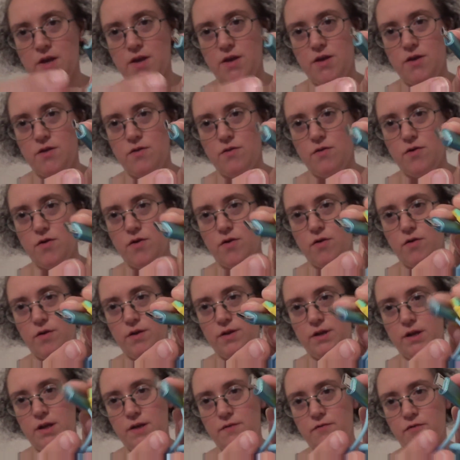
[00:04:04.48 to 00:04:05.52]
io che ho i
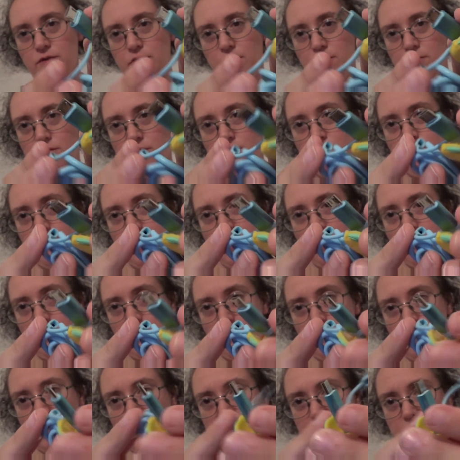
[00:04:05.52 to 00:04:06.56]
telefoni col micro
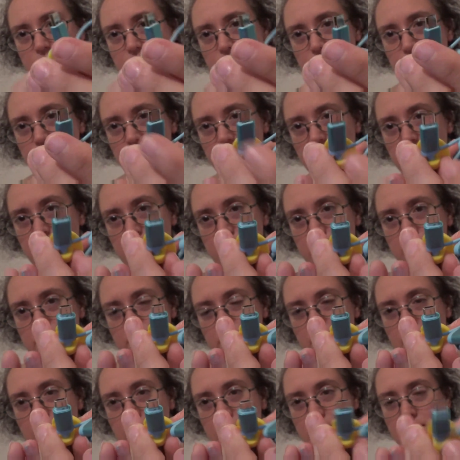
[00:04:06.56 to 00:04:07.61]
usb
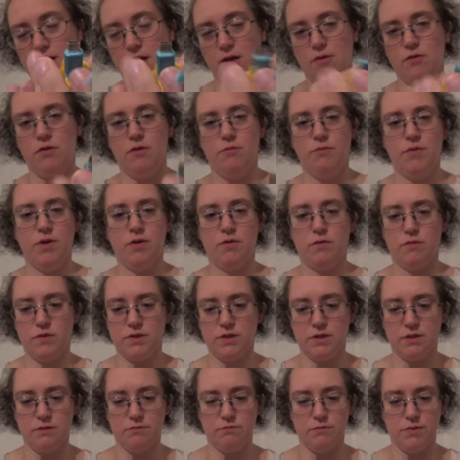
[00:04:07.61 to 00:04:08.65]
attacco il micro
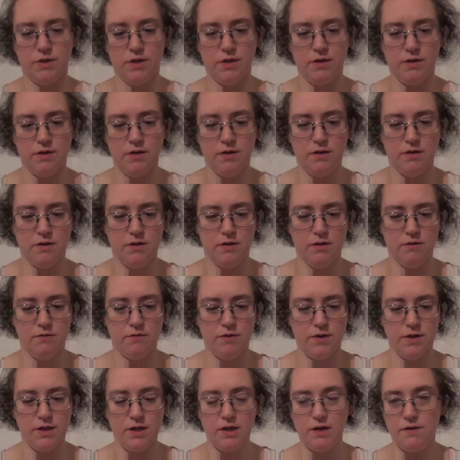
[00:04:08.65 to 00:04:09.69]
usb
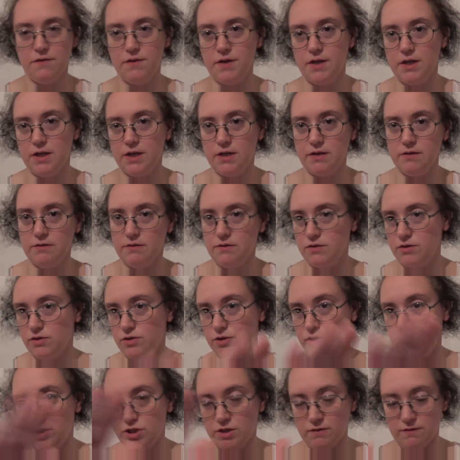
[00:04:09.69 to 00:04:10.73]
quindi alla fine
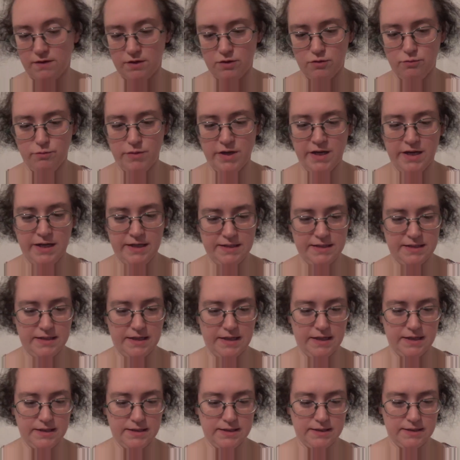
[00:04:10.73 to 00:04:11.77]
ci vado bene
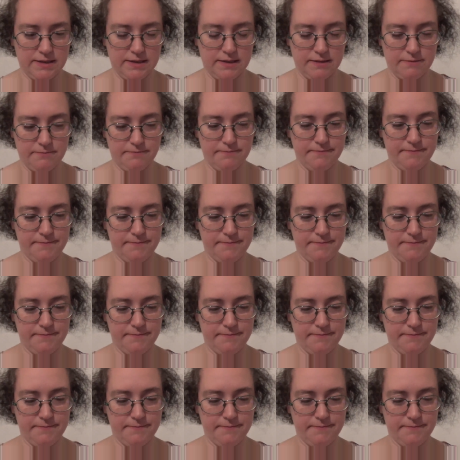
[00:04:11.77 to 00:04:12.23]
stessa